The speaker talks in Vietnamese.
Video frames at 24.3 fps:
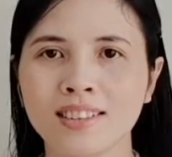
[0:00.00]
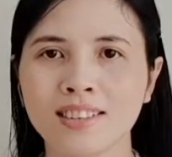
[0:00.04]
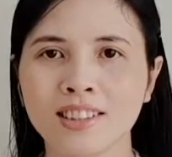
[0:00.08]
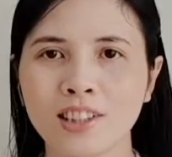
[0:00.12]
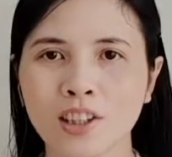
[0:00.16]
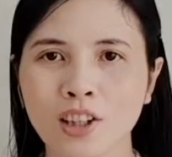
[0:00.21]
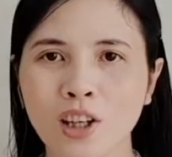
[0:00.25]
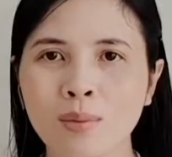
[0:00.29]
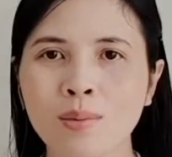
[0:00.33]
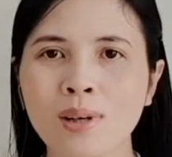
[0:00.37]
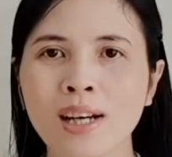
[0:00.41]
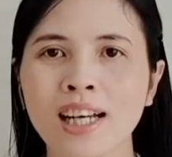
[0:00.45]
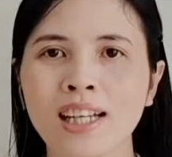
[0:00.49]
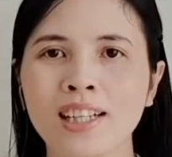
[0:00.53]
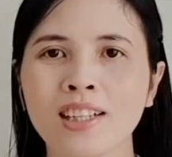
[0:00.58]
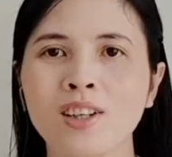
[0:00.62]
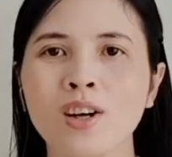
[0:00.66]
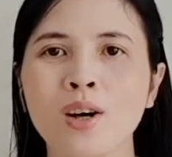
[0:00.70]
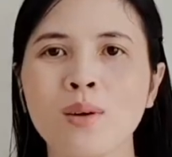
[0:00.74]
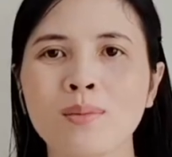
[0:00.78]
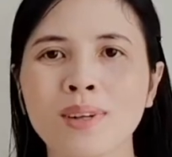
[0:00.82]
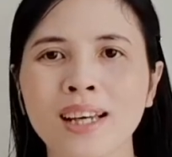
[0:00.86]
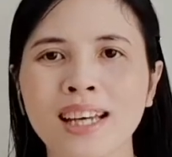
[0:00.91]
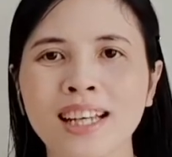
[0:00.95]
Chào các
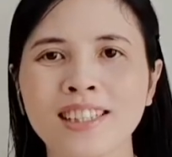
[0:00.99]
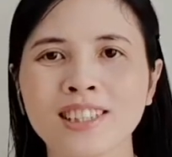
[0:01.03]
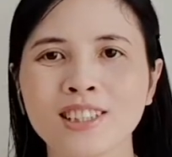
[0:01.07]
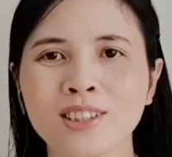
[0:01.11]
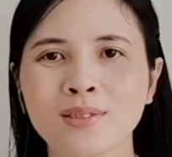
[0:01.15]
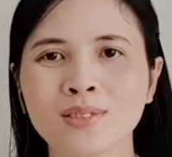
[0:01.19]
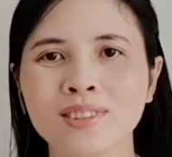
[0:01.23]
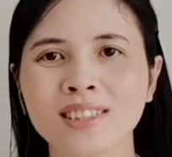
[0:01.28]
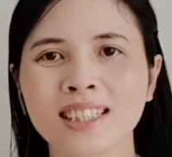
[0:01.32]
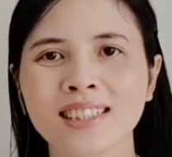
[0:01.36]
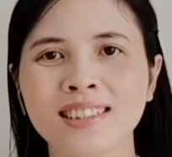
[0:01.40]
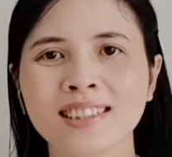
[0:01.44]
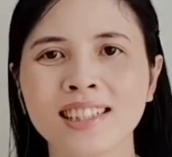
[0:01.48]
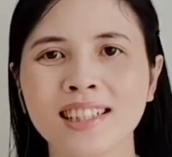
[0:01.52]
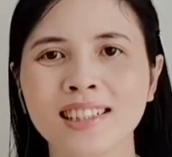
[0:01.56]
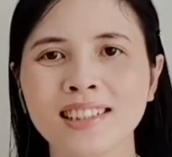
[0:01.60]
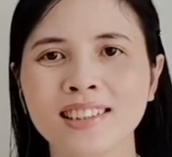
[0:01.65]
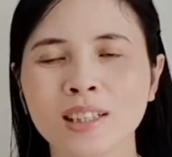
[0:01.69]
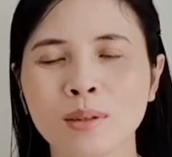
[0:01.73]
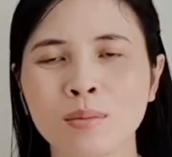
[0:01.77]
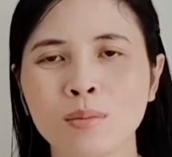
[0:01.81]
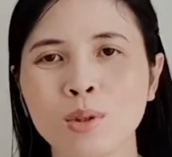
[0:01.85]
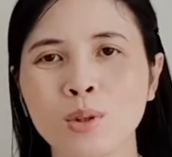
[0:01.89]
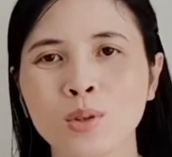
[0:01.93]
bạn, hôm nay trong danh sách
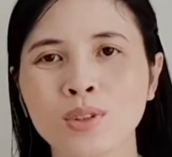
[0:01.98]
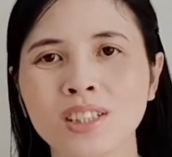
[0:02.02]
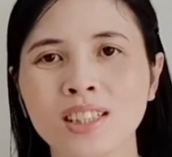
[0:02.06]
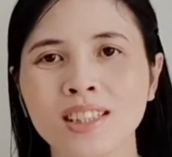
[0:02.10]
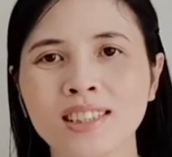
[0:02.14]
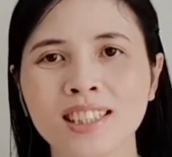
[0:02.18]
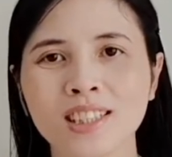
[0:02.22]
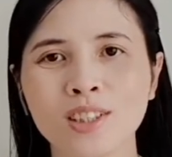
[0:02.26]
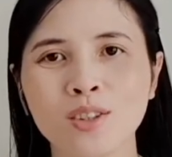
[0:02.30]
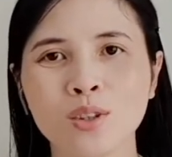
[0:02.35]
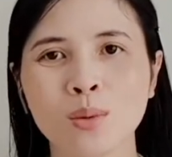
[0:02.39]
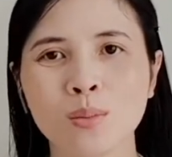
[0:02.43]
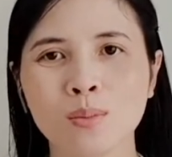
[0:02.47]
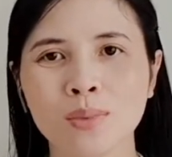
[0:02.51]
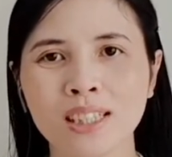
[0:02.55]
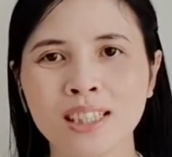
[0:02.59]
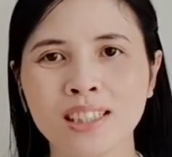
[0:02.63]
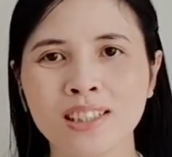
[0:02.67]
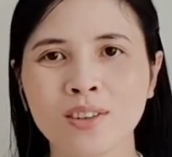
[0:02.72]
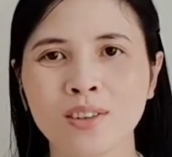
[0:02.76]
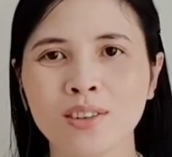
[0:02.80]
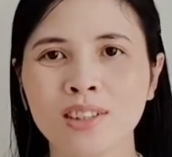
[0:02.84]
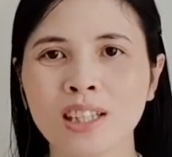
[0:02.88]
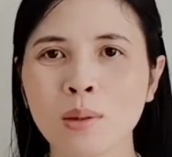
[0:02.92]
sắm đồ sơ sinh của
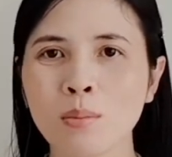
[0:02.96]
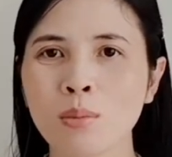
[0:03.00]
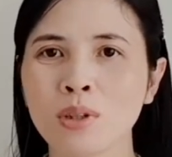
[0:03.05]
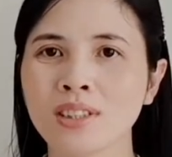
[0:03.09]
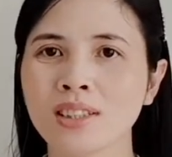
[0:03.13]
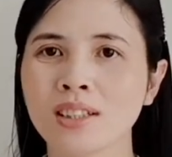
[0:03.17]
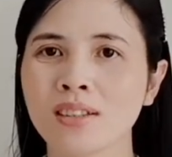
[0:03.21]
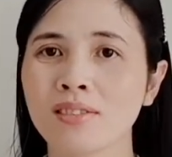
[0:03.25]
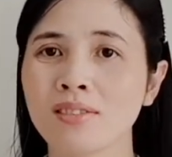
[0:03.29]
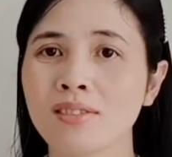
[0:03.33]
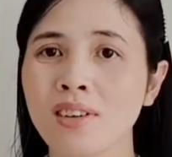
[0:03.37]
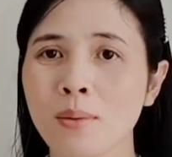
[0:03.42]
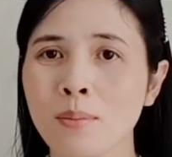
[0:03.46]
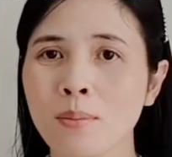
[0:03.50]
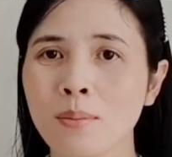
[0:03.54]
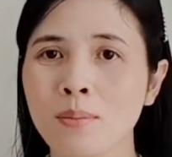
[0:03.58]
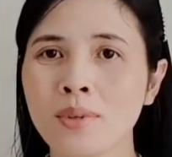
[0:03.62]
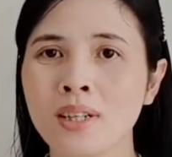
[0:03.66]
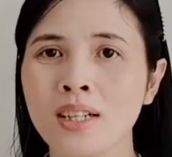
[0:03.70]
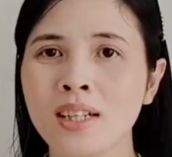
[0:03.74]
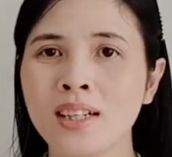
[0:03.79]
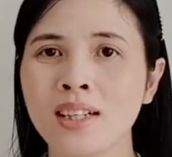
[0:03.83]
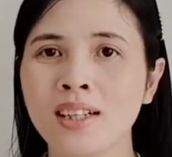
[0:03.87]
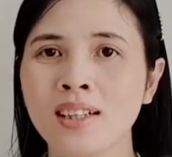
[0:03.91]
mình có thêm một sản phẩm
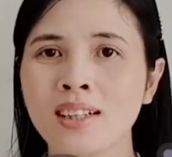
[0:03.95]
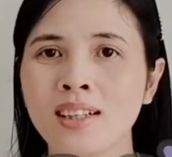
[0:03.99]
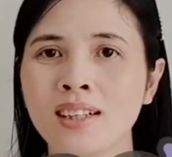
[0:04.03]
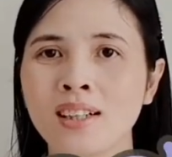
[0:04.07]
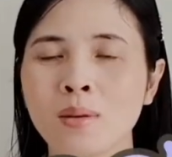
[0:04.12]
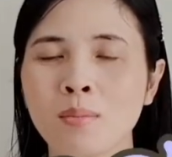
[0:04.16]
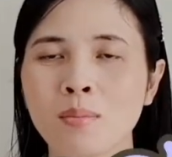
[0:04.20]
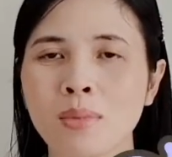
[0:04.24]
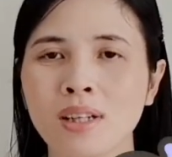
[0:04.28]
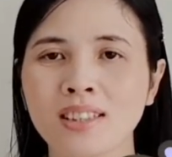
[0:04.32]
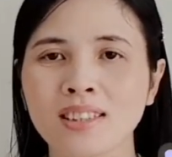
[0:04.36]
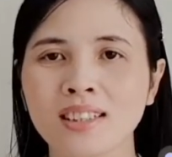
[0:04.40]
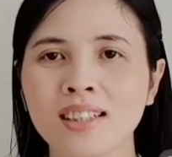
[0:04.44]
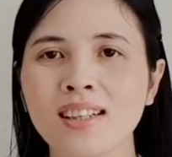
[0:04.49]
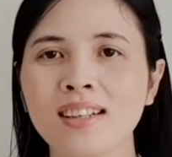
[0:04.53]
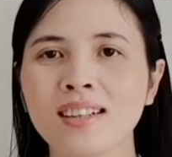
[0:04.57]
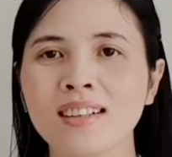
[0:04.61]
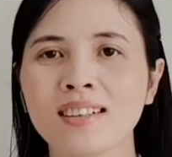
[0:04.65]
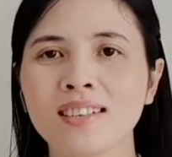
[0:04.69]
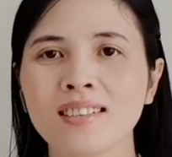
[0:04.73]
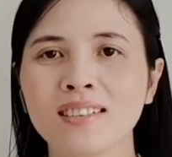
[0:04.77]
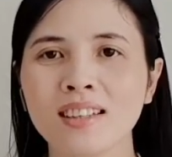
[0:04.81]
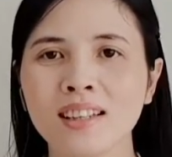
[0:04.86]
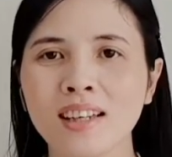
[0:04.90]
mà rất là
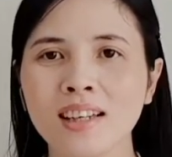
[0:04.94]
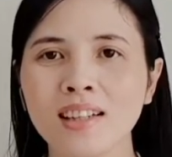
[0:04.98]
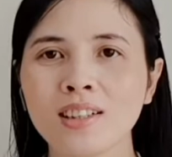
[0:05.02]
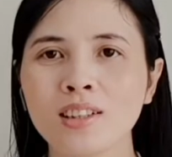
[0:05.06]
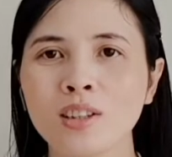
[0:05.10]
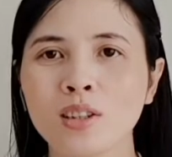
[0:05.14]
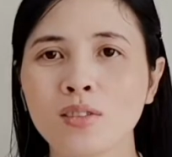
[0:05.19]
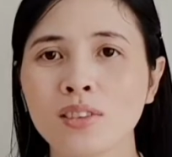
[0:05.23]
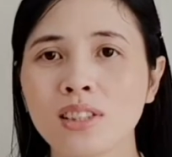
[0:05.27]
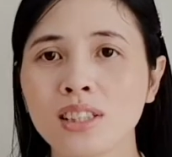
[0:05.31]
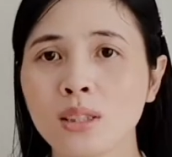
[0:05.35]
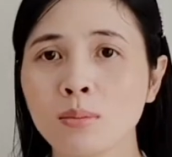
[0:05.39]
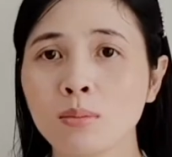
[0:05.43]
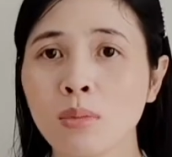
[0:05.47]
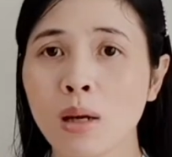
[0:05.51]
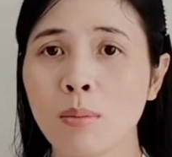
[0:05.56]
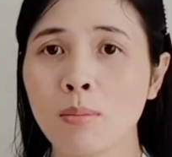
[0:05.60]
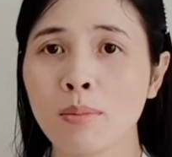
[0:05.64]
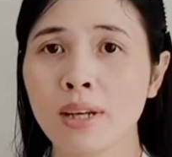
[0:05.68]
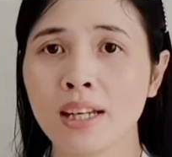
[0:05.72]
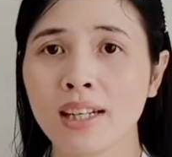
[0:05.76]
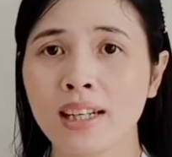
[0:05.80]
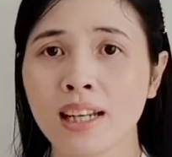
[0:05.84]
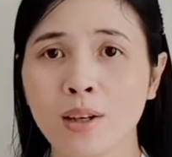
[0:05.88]
cần thiết đối với những
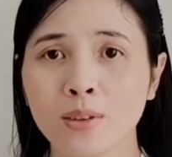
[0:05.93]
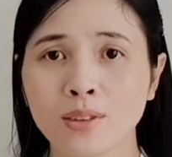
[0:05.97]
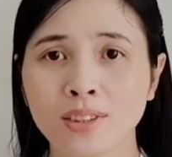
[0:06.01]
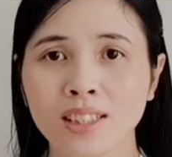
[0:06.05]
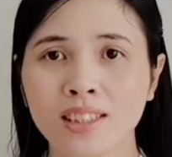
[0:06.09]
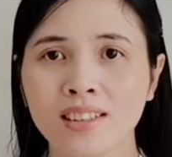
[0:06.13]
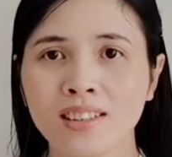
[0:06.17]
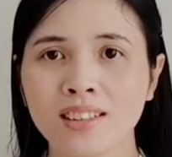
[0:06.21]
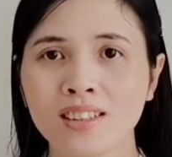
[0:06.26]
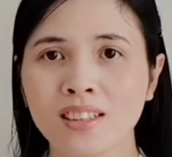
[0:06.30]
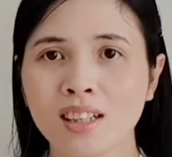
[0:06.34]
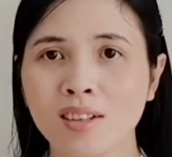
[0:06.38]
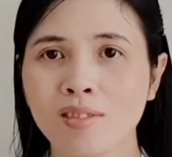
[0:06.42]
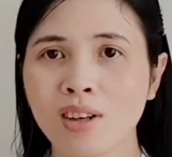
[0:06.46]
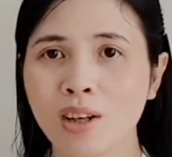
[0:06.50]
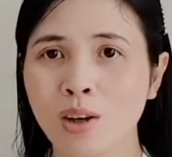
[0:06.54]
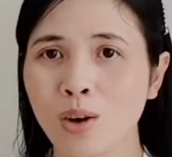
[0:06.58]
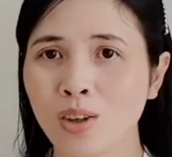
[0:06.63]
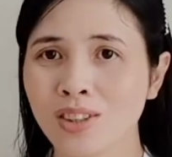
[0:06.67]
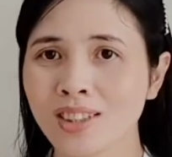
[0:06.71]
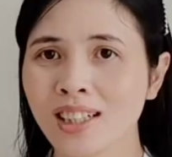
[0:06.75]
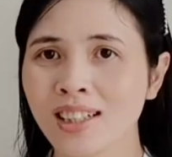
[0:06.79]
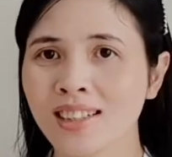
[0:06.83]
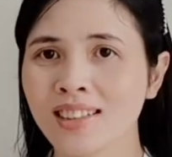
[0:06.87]
bà mẹ nào sinh thừa mà
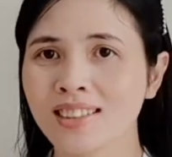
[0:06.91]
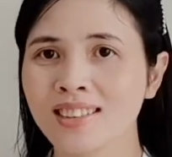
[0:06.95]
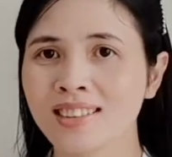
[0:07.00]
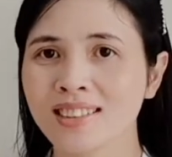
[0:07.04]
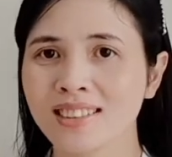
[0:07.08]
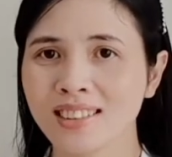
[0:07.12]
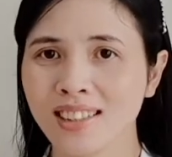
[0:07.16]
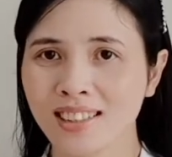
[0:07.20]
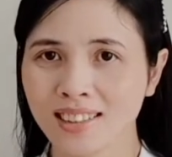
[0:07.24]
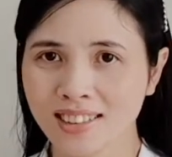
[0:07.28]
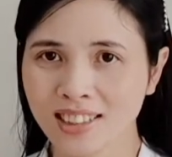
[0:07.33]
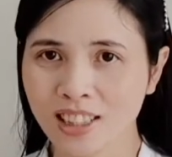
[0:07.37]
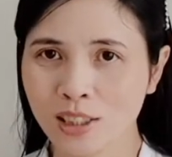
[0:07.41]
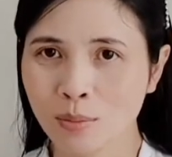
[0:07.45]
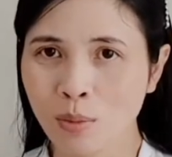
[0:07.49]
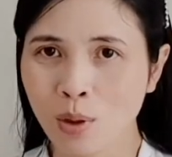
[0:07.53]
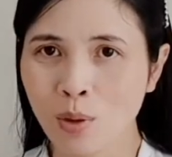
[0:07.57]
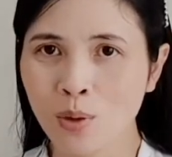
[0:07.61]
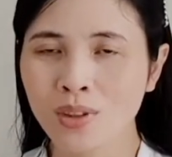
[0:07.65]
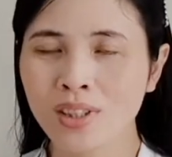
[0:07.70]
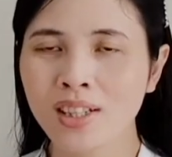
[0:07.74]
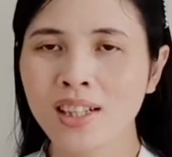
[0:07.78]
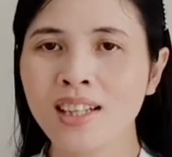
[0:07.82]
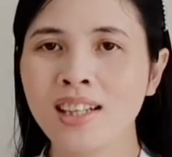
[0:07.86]
có giặc tầng sinh
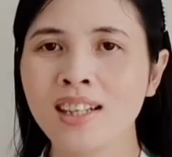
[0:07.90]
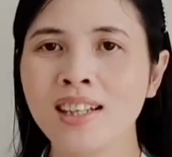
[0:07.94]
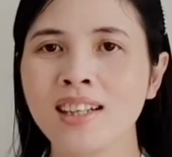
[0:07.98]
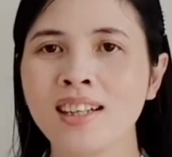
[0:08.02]
môn.